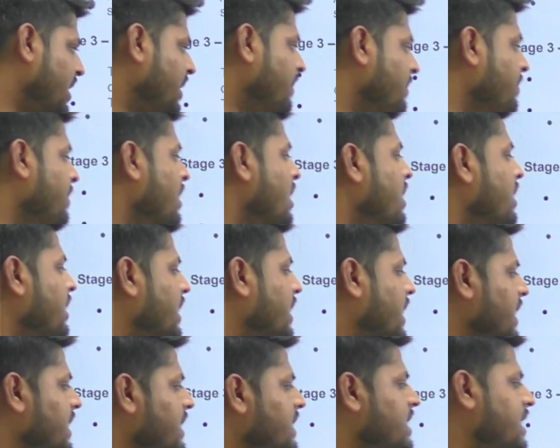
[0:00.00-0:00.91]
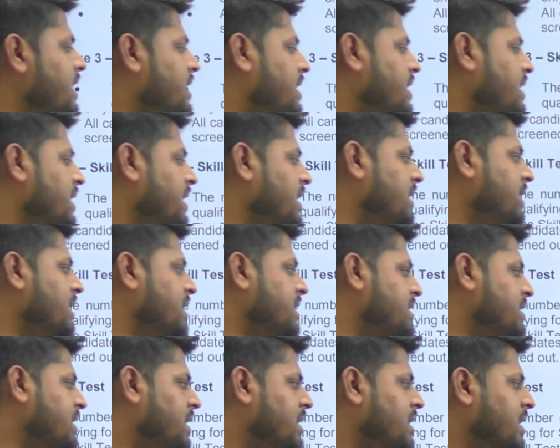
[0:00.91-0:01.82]
थ्री कैंडिडेट क्लियरिंग द
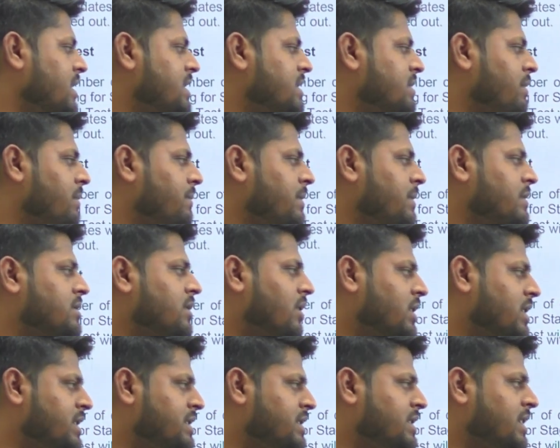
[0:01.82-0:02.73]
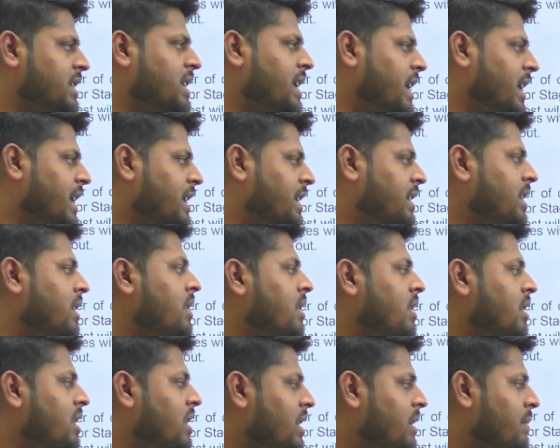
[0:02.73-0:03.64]
स्किल टेस्ट विल बी शॉर्टलिस्टेड एंड
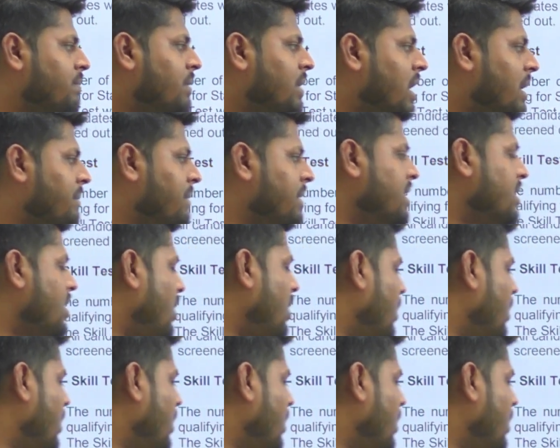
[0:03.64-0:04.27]
इंप्लायमेंट